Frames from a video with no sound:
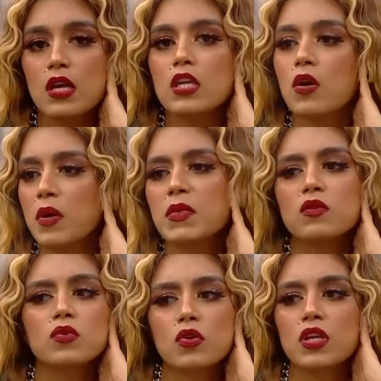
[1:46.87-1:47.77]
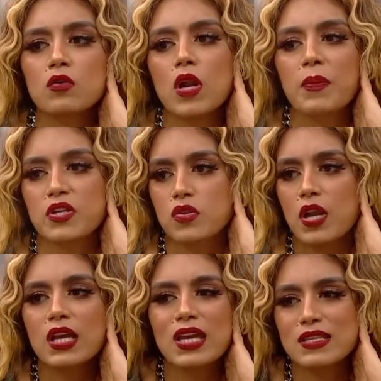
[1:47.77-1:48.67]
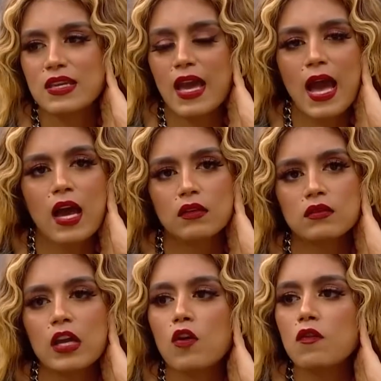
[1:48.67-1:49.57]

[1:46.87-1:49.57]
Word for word: Y obviamente uno quiere una persona que sea de